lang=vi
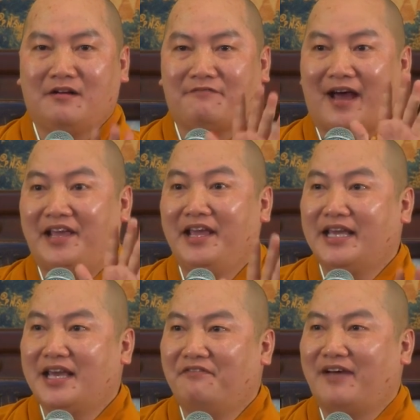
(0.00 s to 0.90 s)
và ý
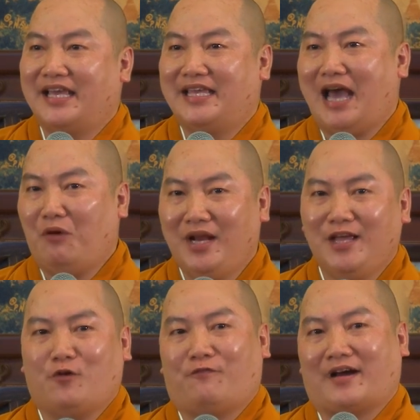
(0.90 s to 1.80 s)
nghĩa về giáo
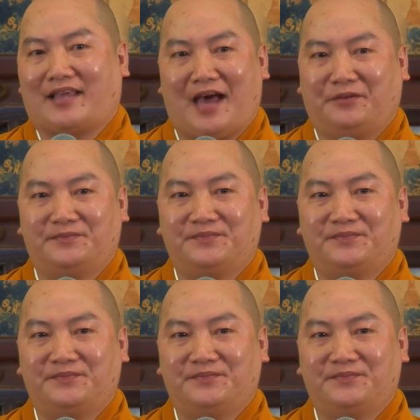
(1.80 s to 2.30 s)
lý của Phật giáo,